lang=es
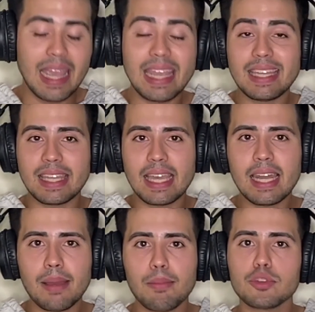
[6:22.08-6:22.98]
Y
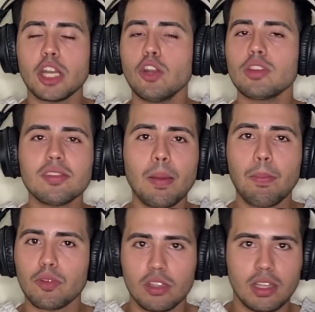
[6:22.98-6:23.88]
tiene muchas noticias
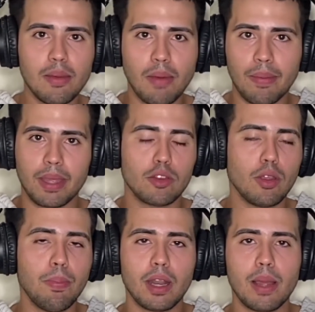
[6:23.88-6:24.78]
positivas, que esto
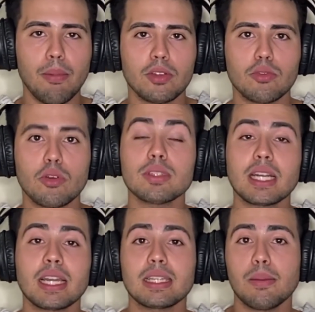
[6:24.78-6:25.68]
es por ejemplo si tú
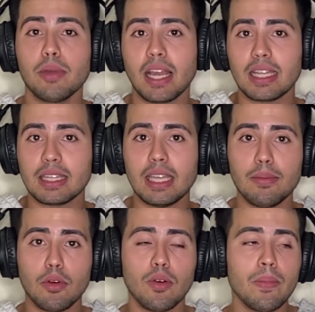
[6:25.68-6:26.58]
encuentras que estás muy
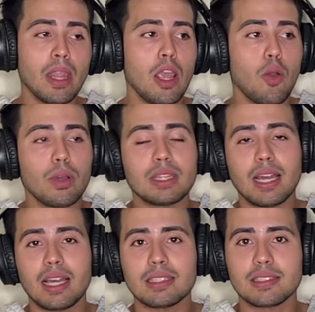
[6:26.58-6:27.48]
negativo o
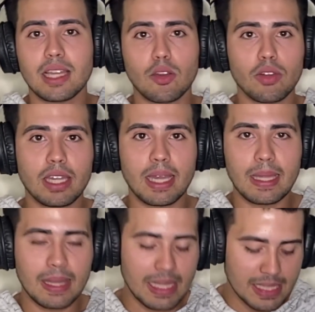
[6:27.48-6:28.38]
estás cansado
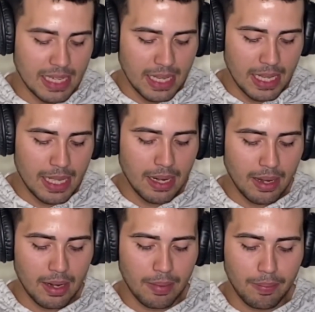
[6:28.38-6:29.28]
de, de
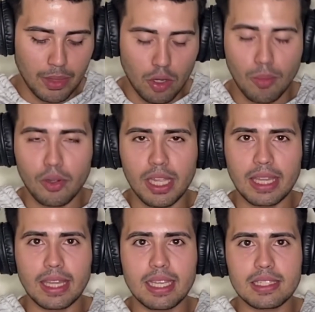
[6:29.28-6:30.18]
seguir como
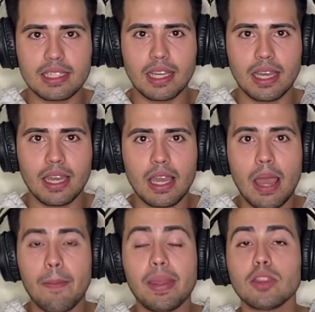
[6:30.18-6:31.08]
quien dice
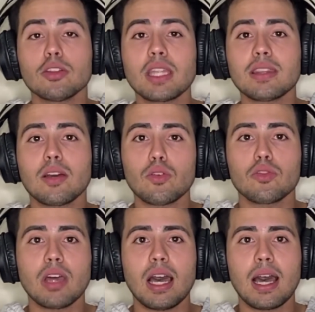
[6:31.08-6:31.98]
viendo tanta
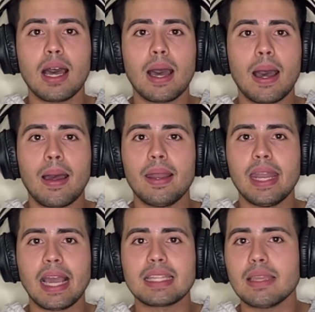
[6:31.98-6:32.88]
cosa
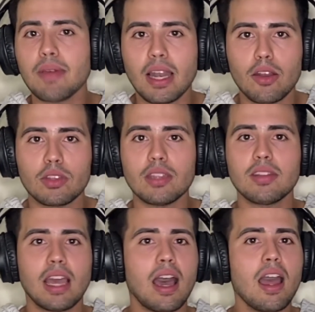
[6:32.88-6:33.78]
negativa en las
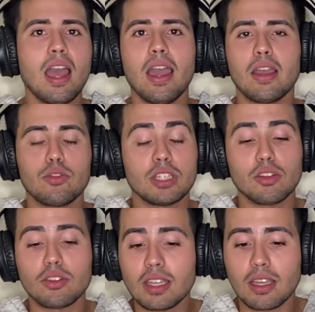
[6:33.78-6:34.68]
noticias,
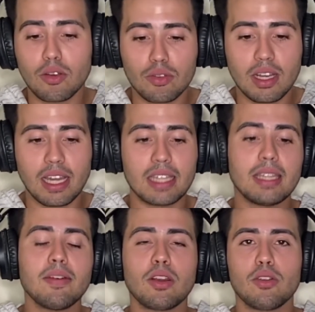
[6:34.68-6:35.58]
escuchando tantas cosas
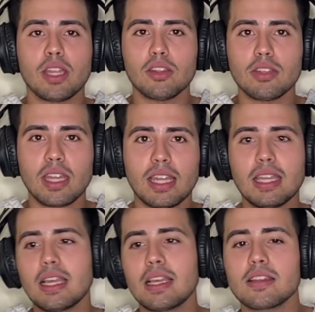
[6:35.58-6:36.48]
negativas, rodeándote de
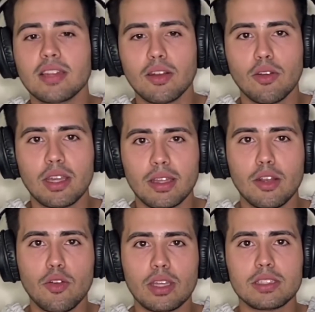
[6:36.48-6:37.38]
gente que quizás no es,
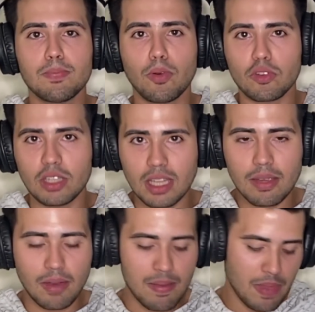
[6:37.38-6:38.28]
no es
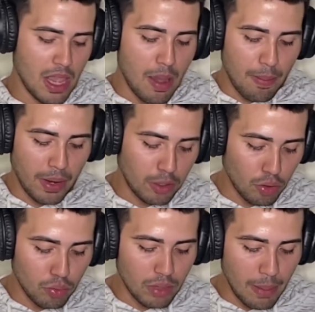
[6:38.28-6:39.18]
positiva, pues
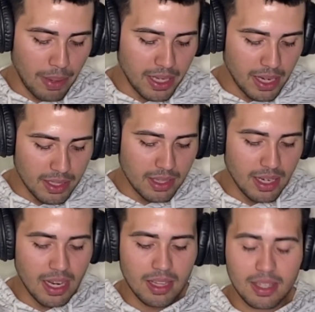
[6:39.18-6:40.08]
esto es una página de
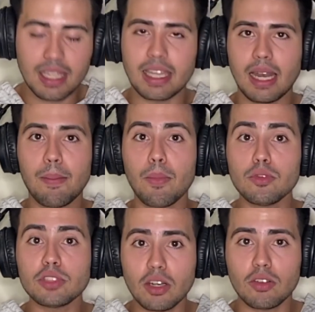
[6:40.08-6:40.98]
internet que tiene
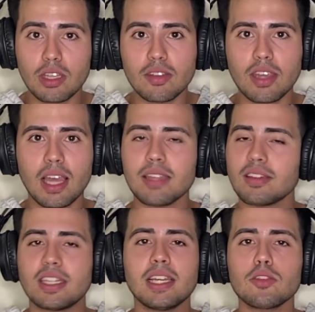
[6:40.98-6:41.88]
muchas noticias y
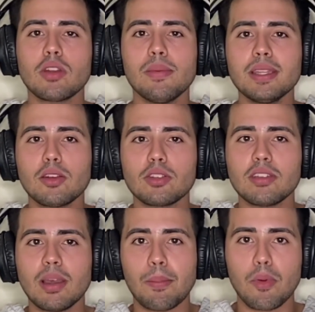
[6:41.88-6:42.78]
se dedican solamente a
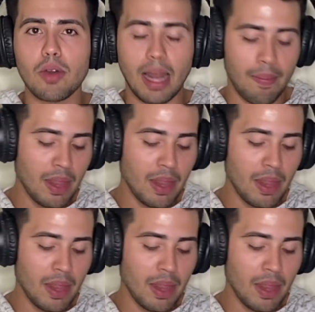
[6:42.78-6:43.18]
noticias buenas.